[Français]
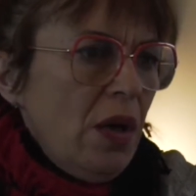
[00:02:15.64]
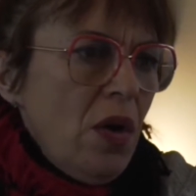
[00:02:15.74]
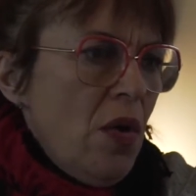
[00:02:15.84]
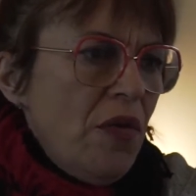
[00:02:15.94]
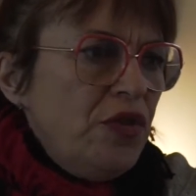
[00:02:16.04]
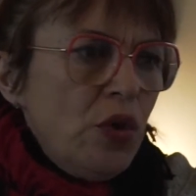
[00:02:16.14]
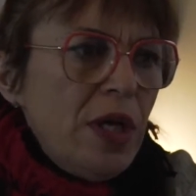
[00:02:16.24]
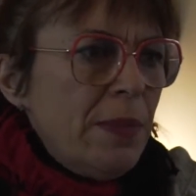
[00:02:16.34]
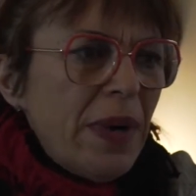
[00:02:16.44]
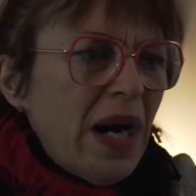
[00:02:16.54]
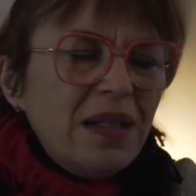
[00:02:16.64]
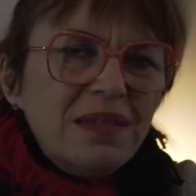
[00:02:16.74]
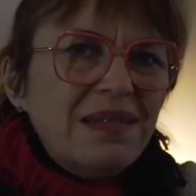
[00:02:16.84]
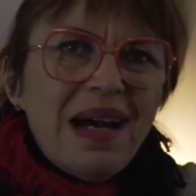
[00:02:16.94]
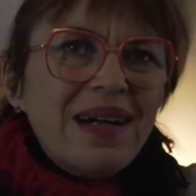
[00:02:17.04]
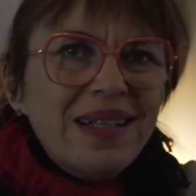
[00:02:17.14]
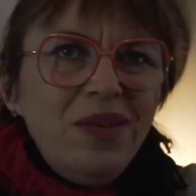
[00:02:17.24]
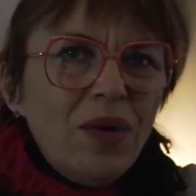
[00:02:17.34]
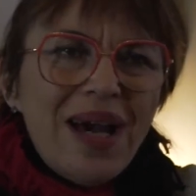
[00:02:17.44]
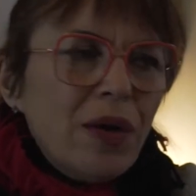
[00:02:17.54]
Euh, violée par un taré
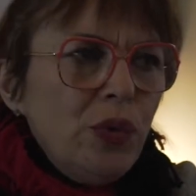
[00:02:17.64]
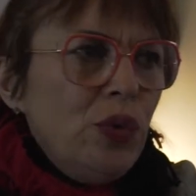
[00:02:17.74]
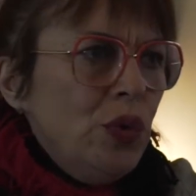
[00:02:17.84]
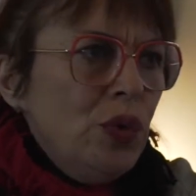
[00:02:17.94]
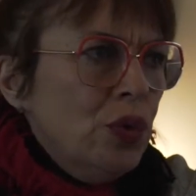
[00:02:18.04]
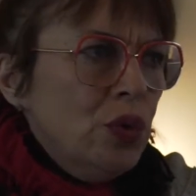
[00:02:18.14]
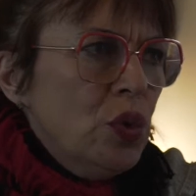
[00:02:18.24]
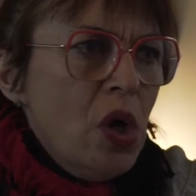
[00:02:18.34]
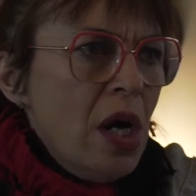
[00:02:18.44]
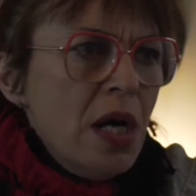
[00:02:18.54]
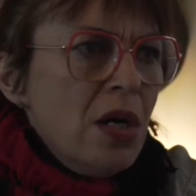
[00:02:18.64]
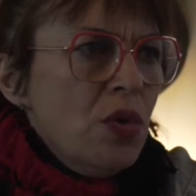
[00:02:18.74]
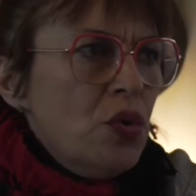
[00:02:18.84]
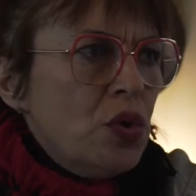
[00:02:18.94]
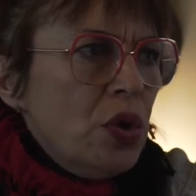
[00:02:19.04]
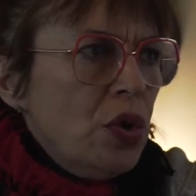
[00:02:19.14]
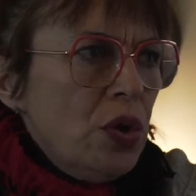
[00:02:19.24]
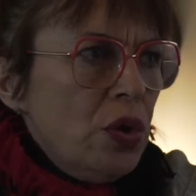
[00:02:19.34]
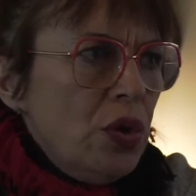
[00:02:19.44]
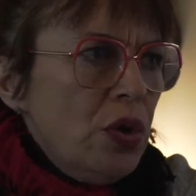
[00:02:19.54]
dans la rue ou, que
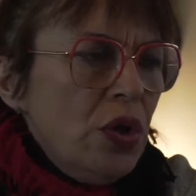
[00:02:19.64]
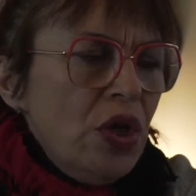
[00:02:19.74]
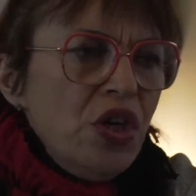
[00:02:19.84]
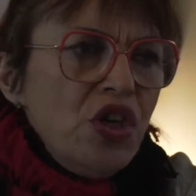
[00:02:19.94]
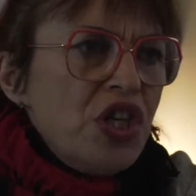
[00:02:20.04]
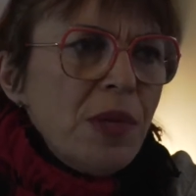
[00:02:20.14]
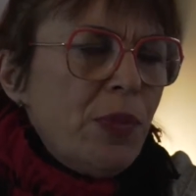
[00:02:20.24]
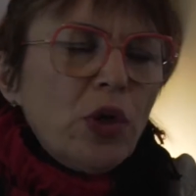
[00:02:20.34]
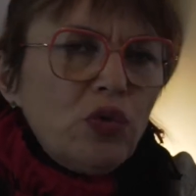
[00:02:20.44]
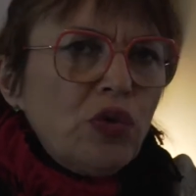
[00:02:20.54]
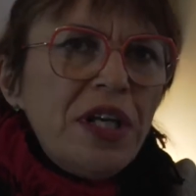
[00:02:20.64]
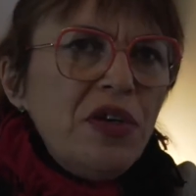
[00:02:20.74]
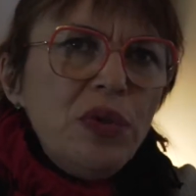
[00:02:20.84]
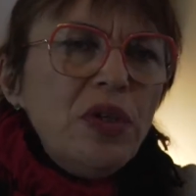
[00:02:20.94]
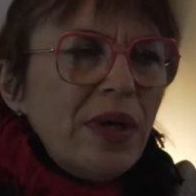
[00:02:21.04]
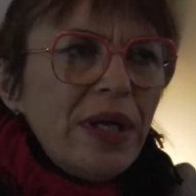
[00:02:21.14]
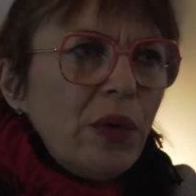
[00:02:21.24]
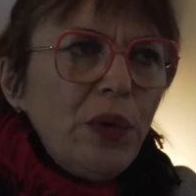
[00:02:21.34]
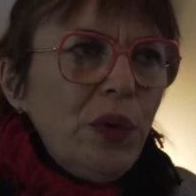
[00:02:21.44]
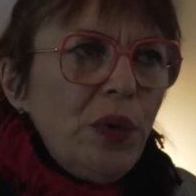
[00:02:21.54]
euh, j'ai peur toutes les nuits dans les
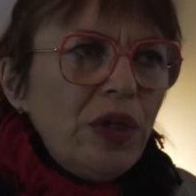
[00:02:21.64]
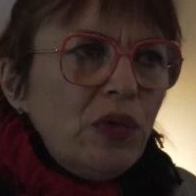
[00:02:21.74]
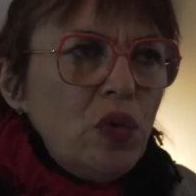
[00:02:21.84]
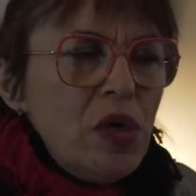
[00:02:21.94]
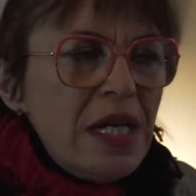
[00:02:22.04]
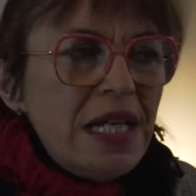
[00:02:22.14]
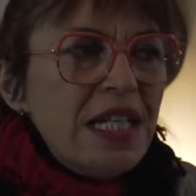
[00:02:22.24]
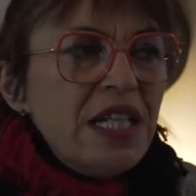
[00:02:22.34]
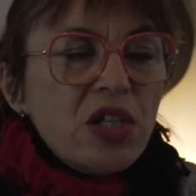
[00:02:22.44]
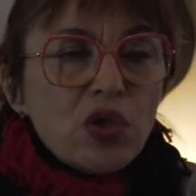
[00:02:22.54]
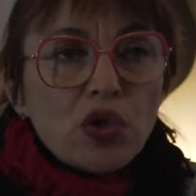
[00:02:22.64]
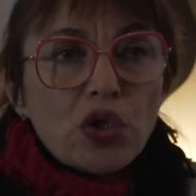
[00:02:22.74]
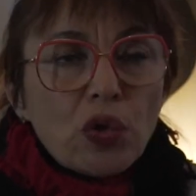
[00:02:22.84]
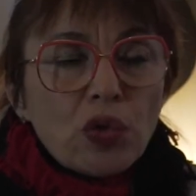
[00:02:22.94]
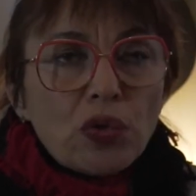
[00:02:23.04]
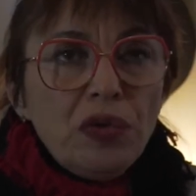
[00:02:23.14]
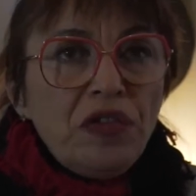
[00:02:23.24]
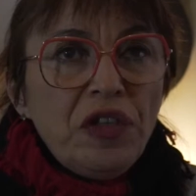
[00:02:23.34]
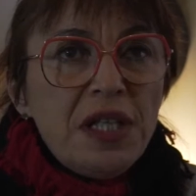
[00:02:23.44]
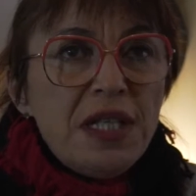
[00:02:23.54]
rues et tout. Et un jour, je rencontre une
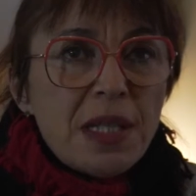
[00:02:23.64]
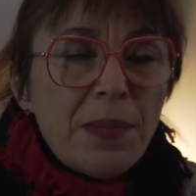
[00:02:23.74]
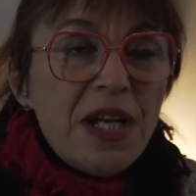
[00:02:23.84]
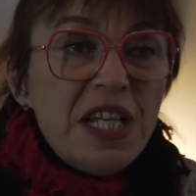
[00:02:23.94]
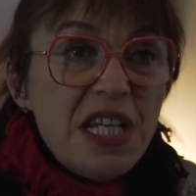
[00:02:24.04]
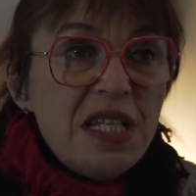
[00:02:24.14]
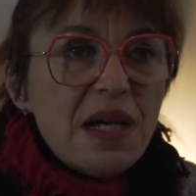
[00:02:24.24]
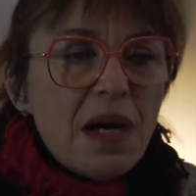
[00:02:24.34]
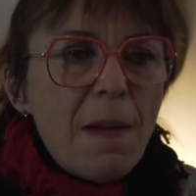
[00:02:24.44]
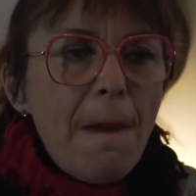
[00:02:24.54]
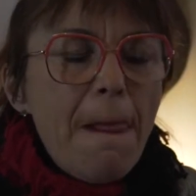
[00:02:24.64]
fille qui s'appelle Isa,